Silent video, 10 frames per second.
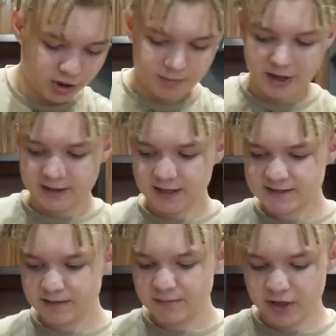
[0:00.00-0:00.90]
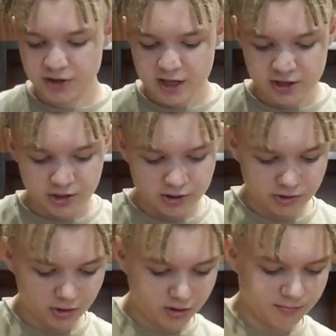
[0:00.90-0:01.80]
Dobra, następna rzecz
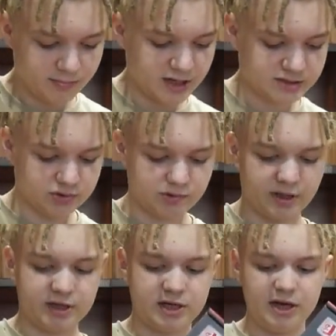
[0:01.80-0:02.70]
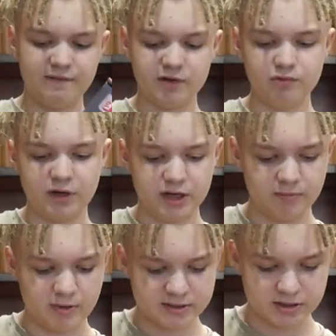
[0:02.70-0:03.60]
to jest tutaj klawiatura
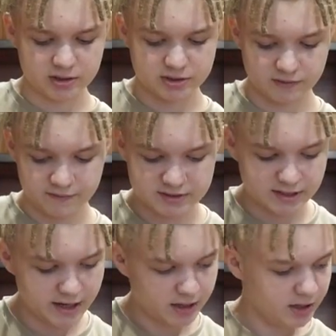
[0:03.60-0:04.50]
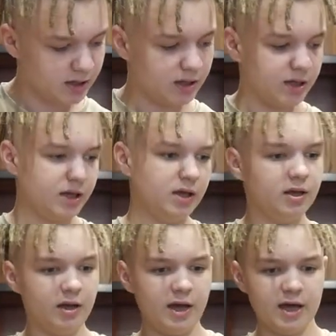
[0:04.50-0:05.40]
chyba, z tego co widzę.
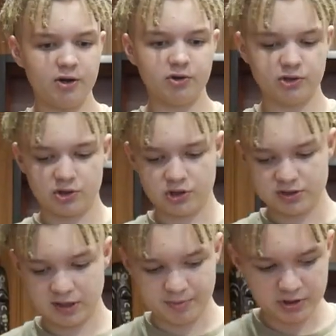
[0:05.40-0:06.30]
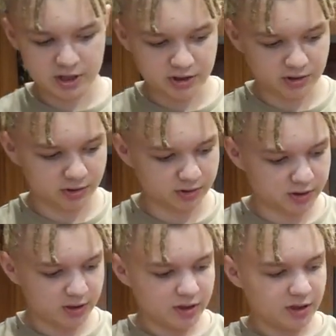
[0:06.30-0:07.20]
Y, AirHot 350,
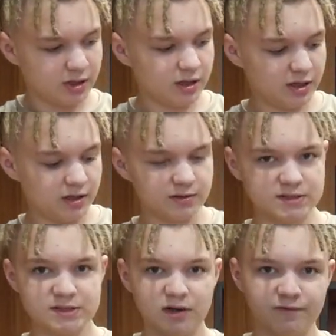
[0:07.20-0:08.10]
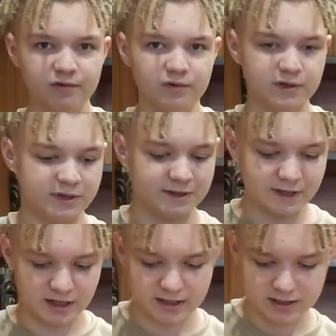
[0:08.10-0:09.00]
y, znowu
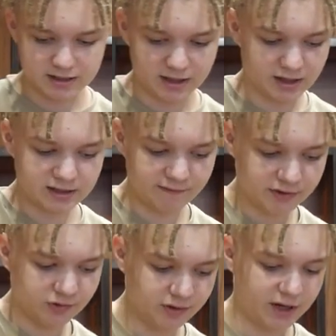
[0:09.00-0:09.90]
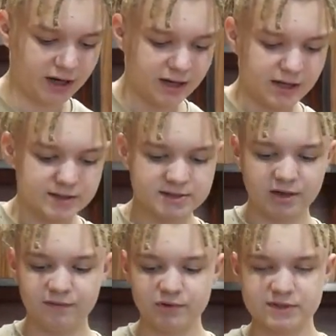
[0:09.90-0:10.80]
takie, taka klawiaturka,
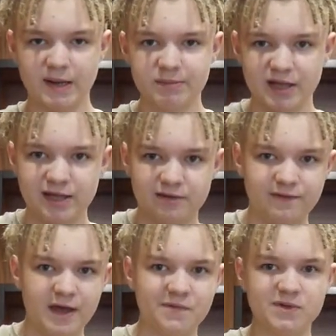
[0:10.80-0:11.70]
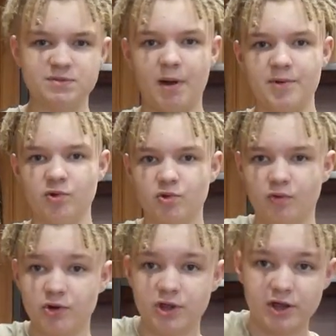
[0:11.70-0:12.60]
znowu dostałem takie dwie, więc mam je już
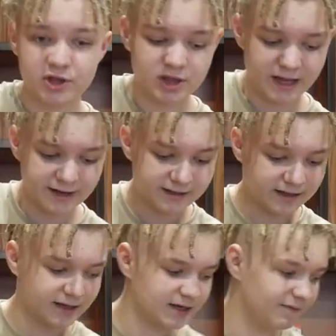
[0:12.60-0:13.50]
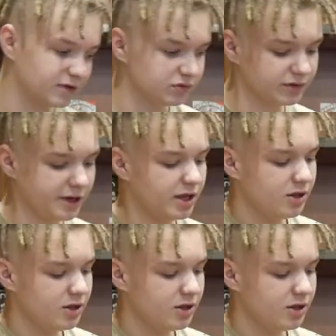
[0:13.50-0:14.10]
łącznie cztery takie klawiatury.